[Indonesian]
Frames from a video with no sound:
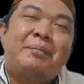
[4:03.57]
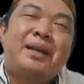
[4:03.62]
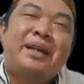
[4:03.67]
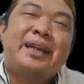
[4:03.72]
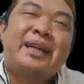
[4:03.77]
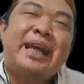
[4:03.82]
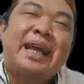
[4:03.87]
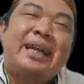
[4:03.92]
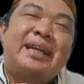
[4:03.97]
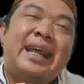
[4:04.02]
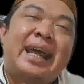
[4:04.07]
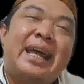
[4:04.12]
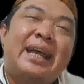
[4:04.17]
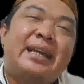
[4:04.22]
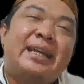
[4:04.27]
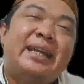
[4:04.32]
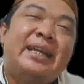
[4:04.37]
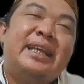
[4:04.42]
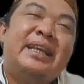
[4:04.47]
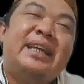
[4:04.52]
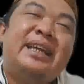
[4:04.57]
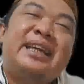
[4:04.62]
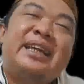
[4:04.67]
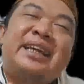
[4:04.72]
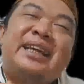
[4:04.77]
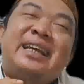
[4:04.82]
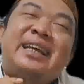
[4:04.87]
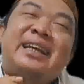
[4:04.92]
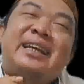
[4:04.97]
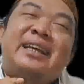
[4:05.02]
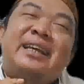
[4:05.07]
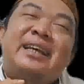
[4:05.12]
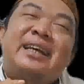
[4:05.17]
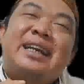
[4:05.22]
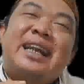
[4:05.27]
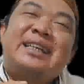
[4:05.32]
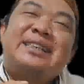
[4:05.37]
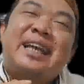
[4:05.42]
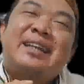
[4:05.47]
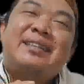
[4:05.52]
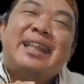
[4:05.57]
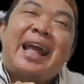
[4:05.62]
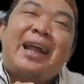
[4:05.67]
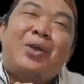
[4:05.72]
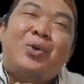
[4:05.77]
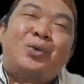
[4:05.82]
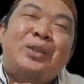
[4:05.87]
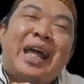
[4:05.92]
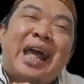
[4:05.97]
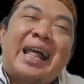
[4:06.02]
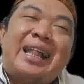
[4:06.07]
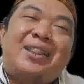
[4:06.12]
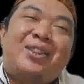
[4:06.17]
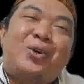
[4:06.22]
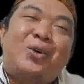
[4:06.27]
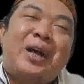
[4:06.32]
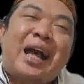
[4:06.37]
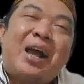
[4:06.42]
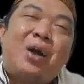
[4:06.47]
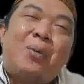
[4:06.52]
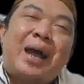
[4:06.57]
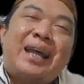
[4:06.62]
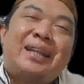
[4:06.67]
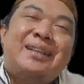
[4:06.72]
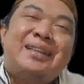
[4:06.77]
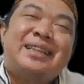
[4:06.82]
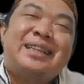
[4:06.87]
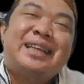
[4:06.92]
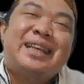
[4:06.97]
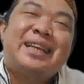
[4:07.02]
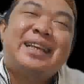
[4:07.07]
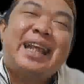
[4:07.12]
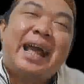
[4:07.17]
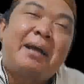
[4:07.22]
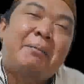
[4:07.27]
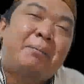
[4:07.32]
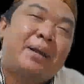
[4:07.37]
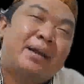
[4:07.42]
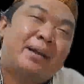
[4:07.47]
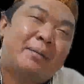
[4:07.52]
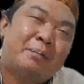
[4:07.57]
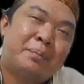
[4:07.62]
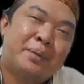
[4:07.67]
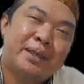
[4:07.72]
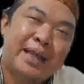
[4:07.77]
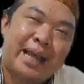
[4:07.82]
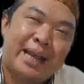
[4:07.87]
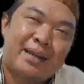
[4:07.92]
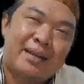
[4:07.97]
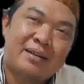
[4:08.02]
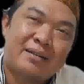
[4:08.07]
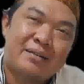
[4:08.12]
mereka dari rasa takut atau khawatir yang berlebihan.